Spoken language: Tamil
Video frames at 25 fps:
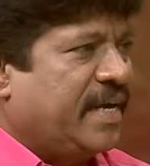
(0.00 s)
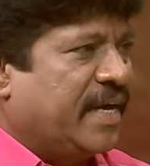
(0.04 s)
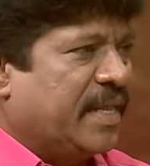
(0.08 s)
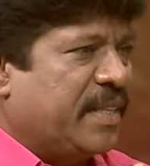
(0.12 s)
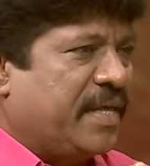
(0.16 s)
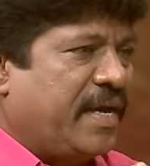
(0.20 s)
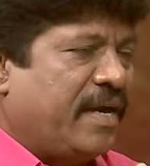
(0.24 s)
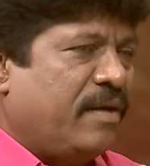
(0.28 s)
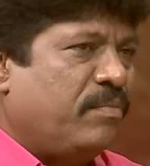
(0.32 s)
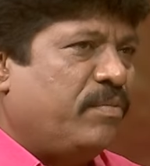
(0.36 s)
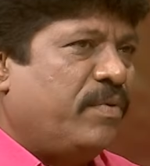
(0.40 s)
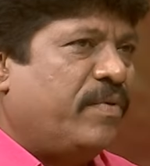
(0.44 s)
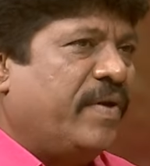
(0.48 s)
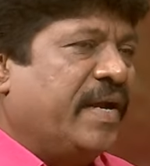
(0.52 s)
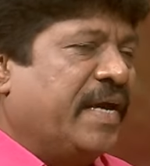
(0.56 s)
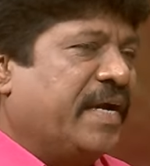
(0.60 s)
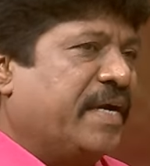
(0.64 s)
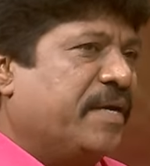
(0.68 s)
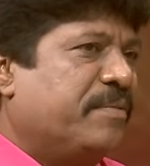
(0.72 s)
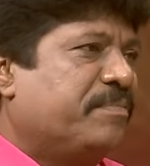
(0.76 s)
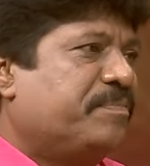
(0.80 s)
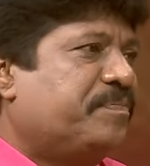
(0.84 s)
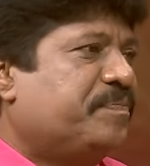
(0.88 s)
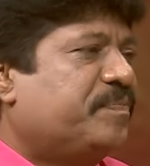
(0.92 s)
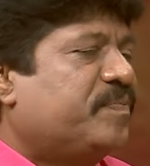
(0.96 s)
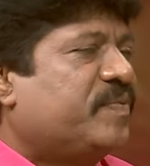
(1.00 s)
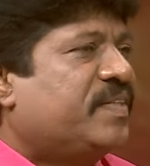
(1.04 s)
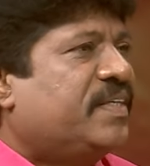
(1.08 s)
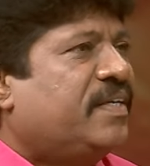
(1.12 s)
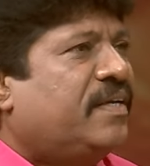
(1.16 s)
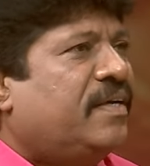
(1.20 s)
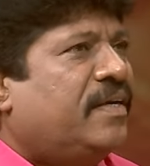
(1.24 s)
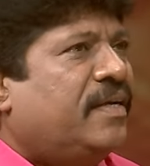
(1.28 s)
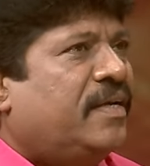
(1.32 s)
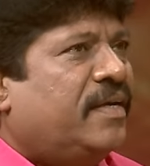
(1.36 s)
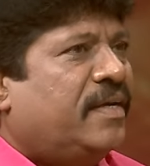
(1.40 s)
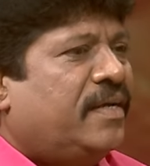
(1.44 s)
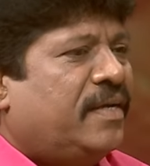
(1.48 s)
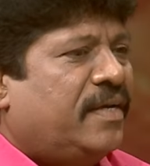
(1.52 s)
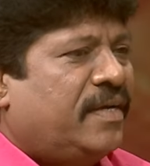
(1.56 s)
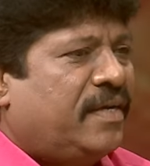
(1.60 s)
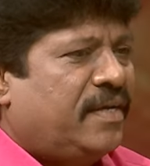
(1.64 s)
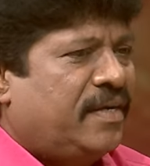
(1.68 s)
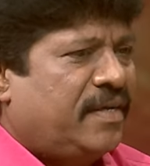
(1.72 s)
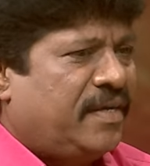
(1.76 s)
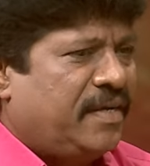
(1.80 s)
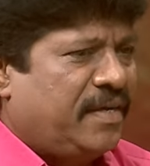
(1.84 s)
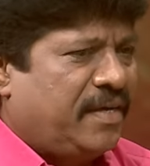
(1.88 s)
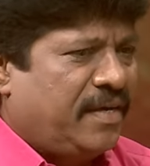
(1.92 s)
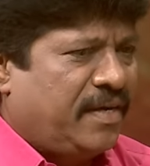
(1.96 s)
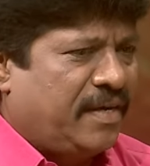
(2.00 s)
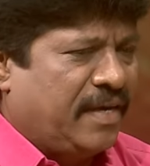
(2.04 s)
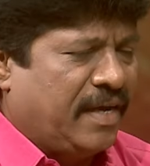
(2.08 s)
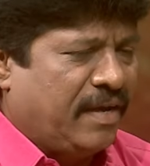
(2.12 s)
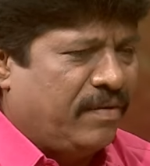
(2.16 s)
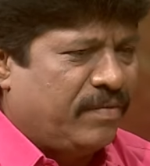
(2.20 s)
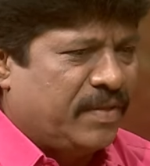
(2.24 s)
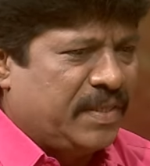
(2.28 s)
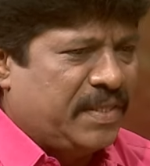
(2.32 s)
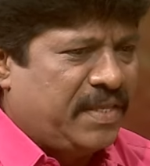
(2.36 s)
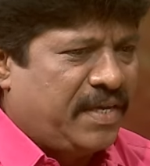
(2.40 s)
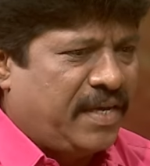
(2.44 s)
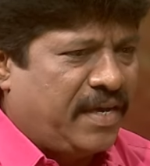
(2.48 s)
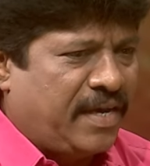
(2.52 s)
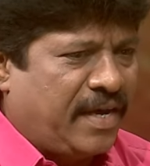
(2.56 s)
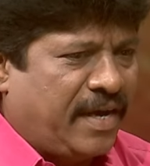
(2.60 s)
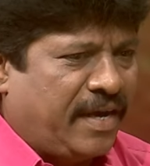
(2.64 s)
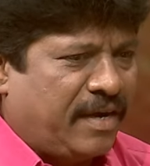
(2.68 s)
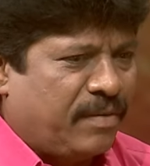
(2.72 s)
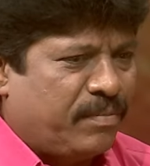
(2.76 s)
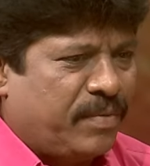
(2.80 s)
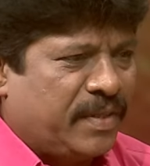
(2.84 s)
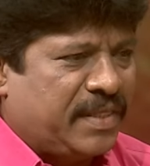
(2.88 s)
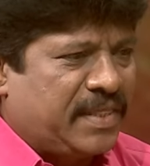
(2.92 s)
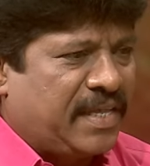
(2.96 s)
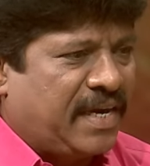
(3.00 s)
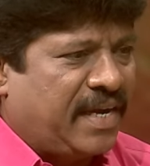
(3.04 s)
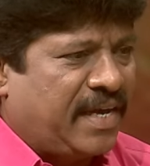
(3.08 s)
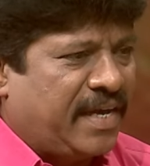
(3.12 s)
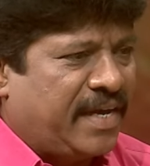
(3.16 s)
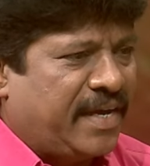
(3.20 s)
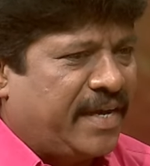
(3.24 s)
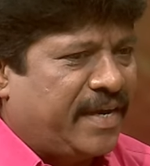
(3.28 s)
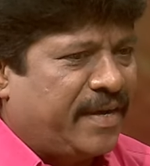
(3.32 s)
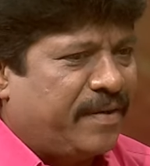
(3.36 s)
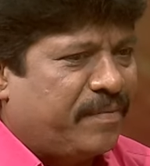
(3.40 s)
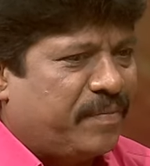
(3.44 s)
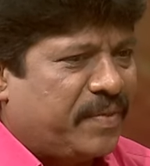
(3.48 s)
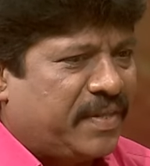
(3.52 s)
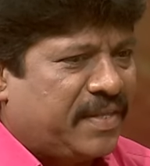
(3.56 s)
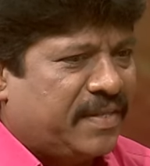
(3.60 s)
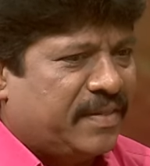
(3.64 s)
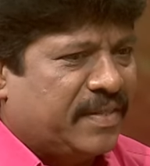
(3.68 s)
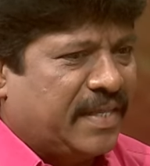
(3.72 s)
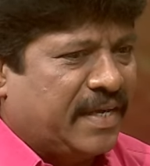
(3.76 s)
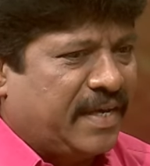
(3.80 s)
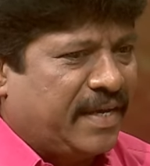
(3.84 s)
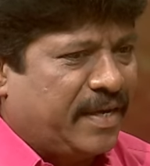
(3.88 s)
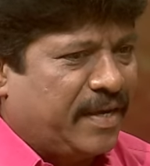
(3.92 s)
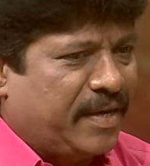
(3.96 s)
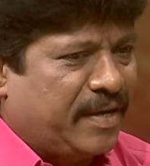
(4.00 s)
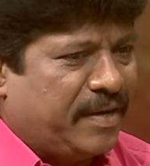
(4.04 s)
எனது அன்பு வணக்கம் நான் வந்து ஆரம்பத்தில் இந்த